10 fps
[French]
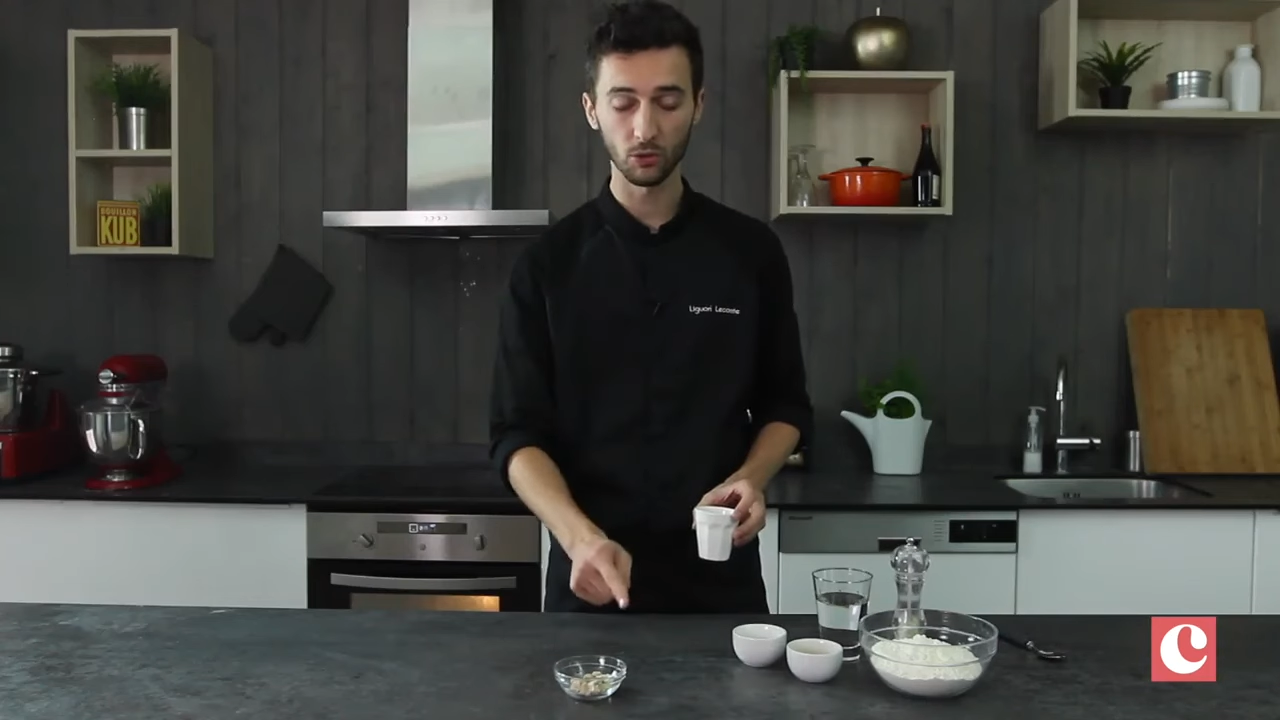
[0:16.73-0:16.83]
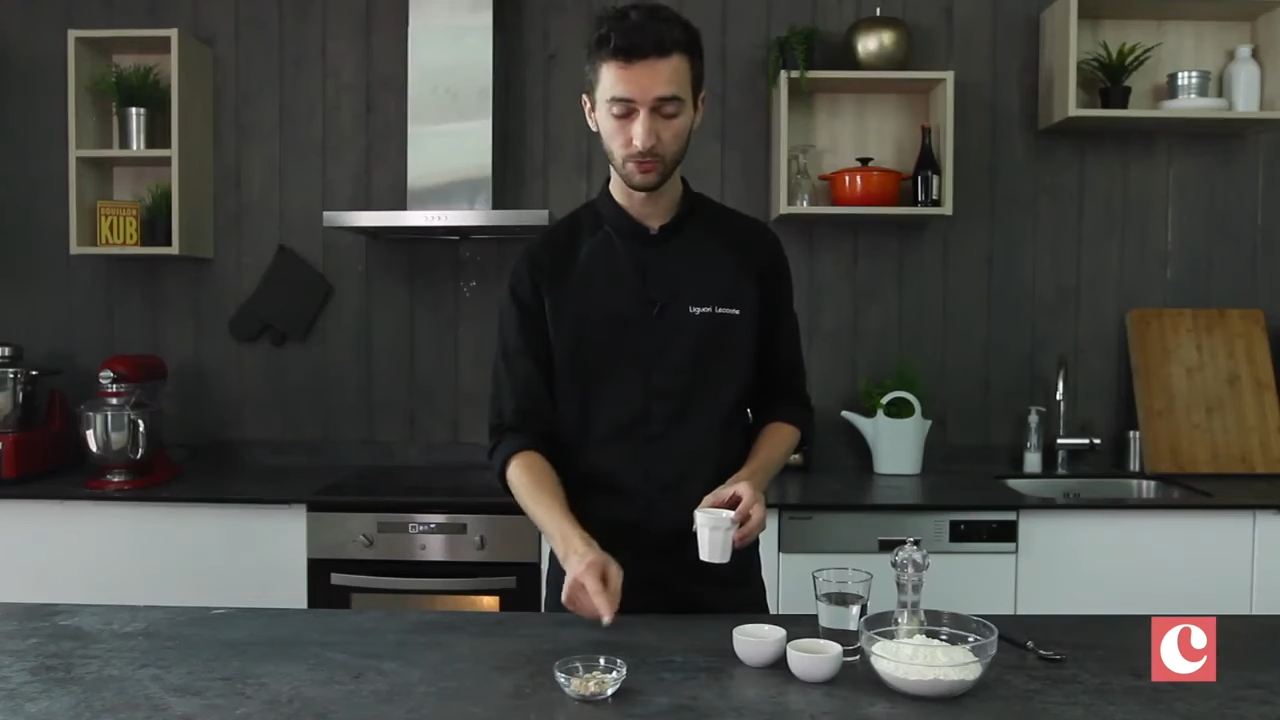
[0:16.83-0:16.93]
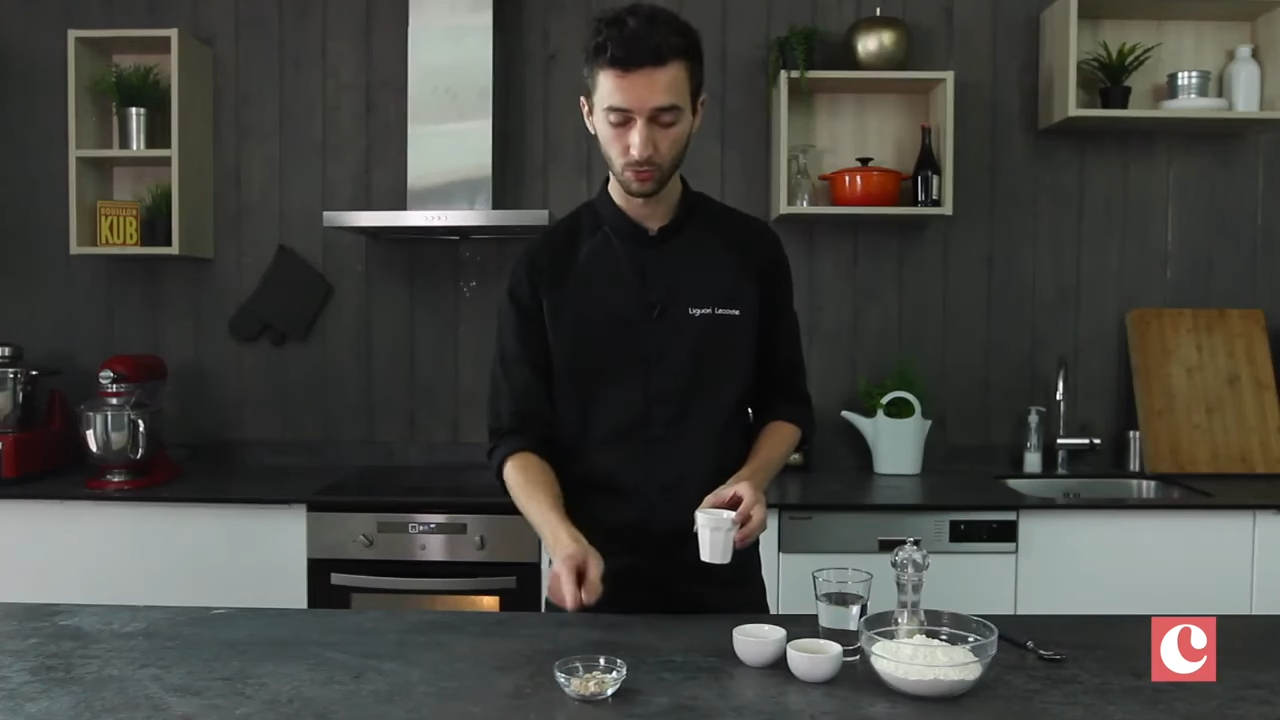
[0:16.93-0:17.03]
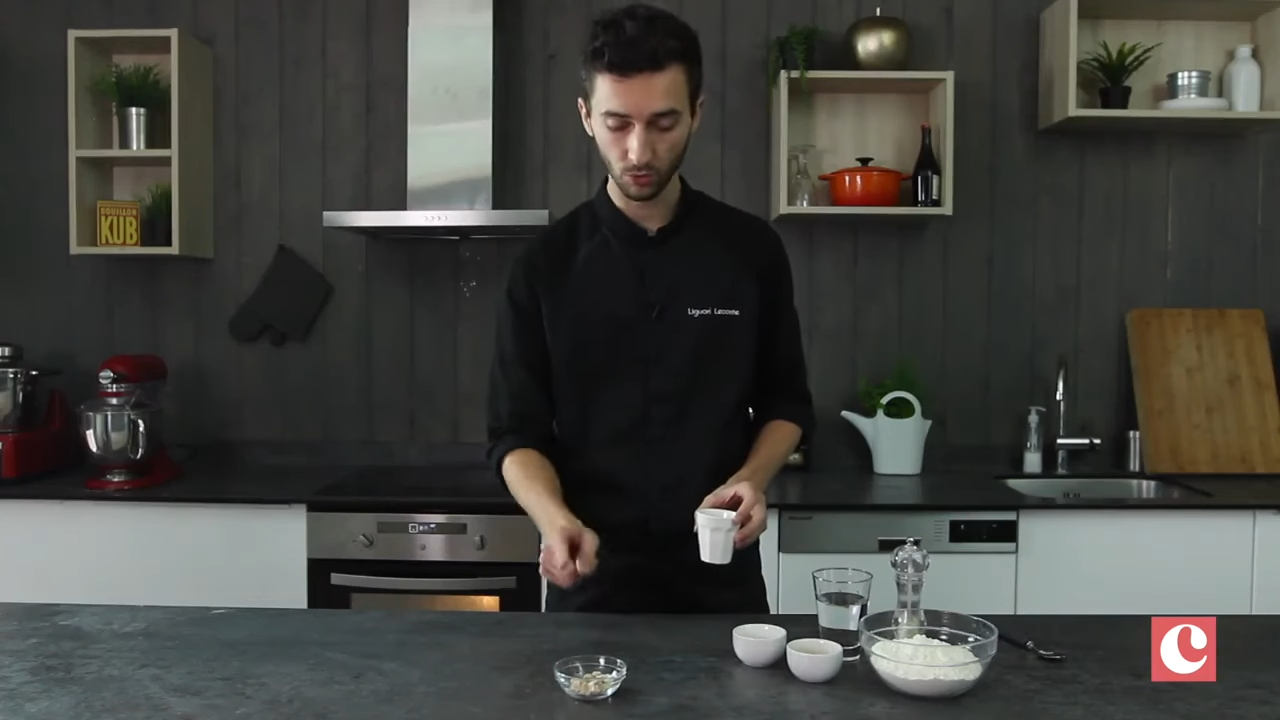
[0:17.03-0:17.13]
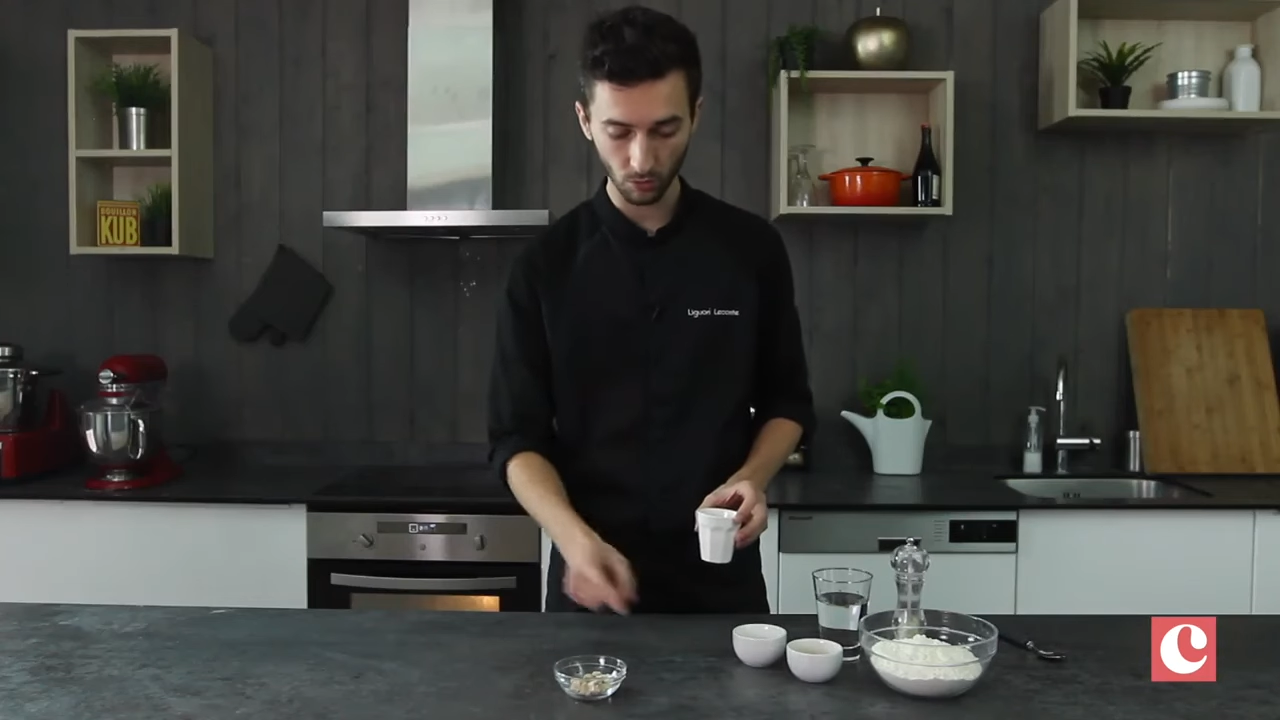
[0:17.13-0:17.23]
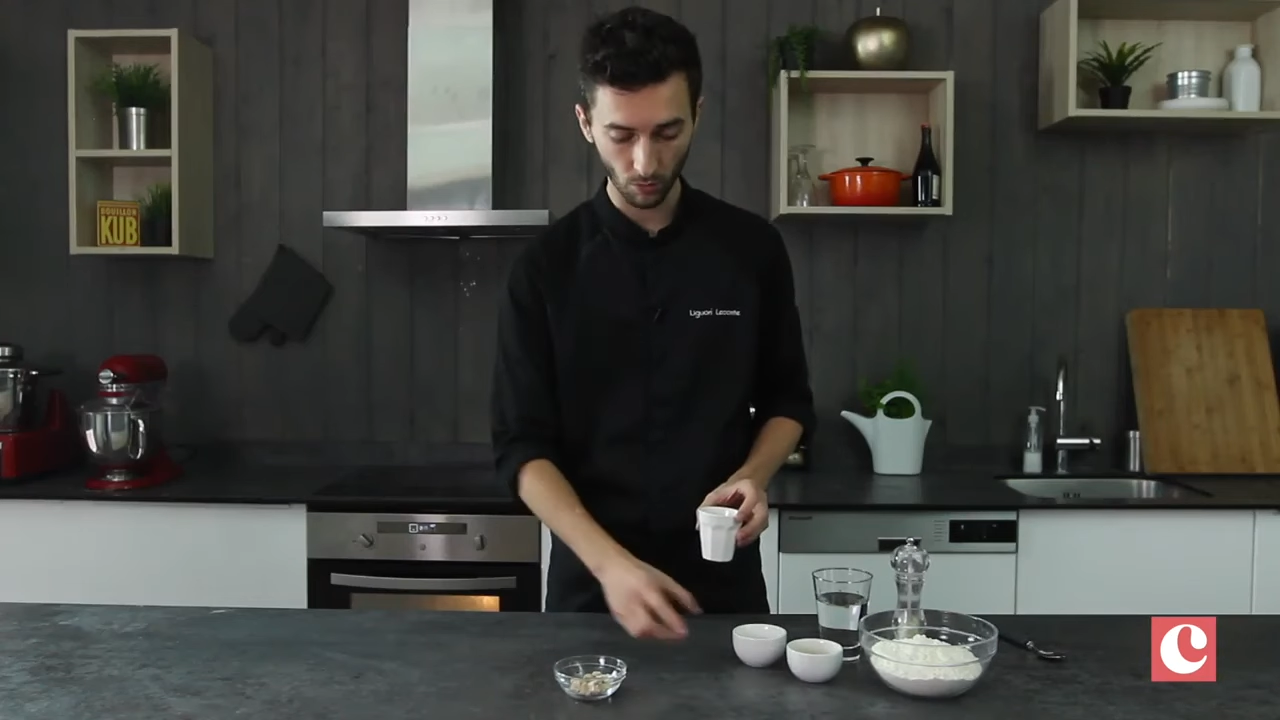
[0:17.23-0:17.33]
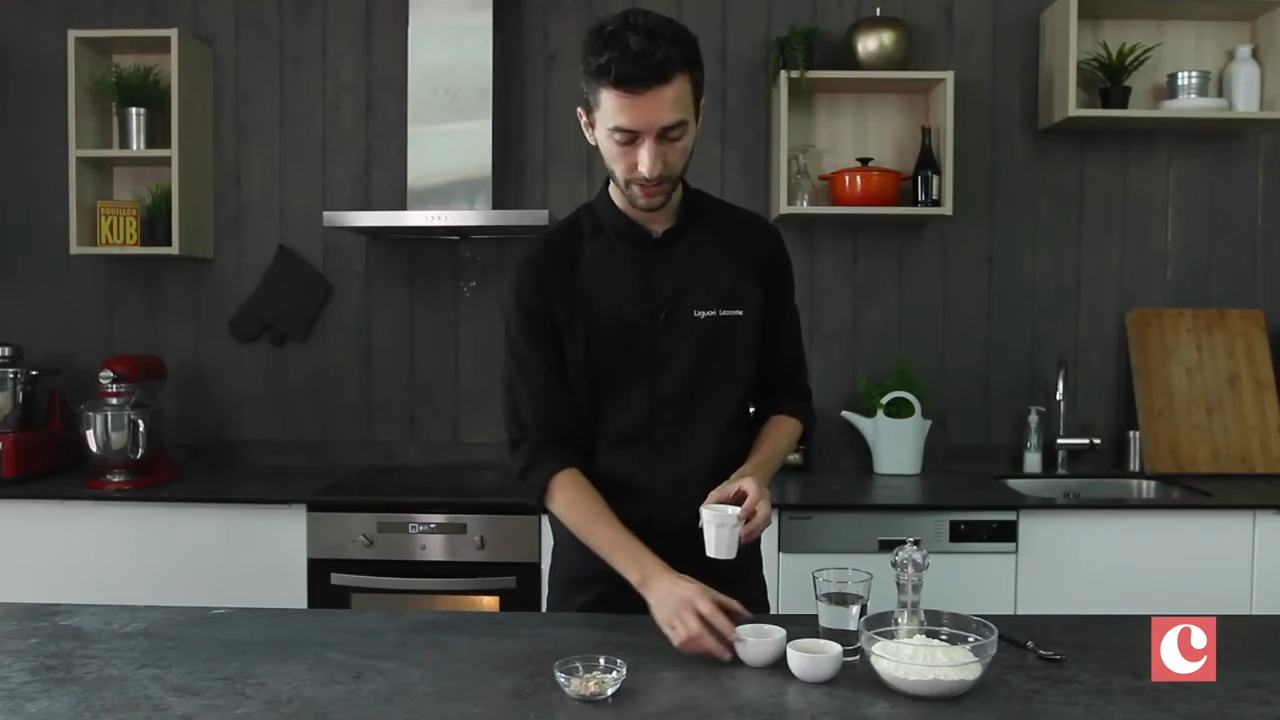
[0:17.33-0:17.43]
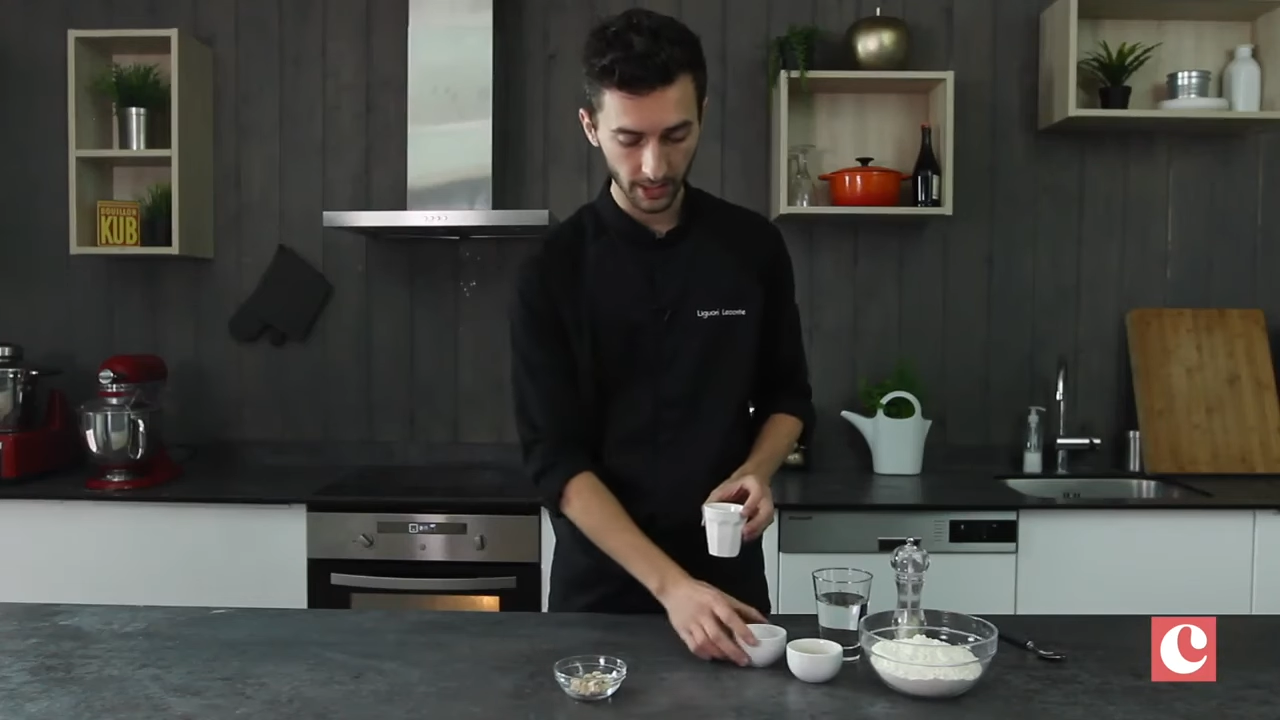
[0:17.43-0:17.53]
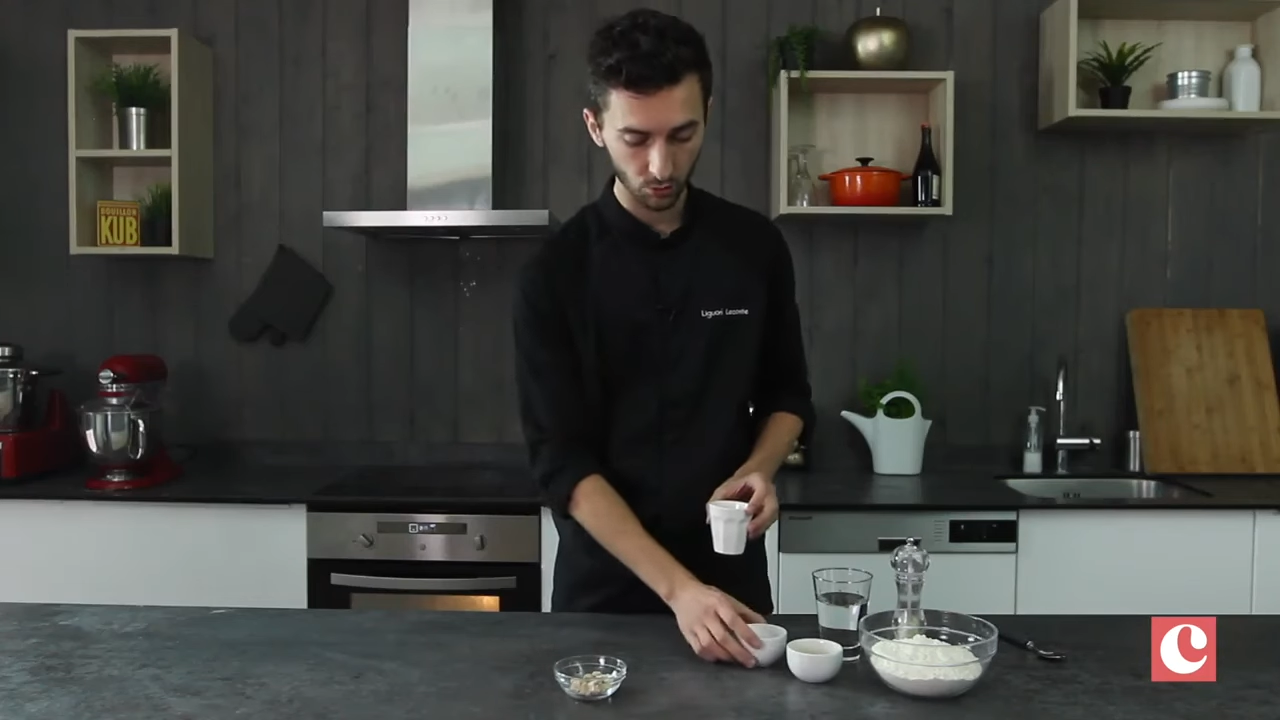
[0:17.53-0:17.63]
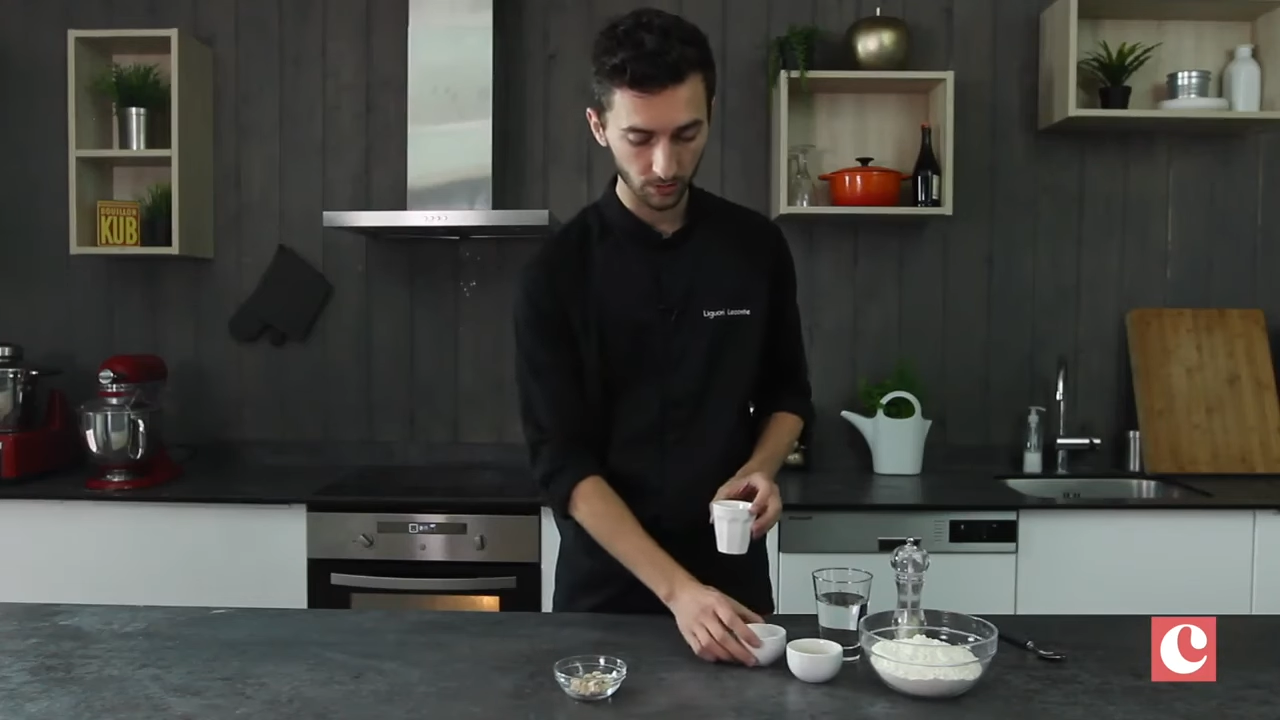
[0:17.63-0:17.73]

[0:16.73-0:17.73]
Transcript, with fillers: levure. On va y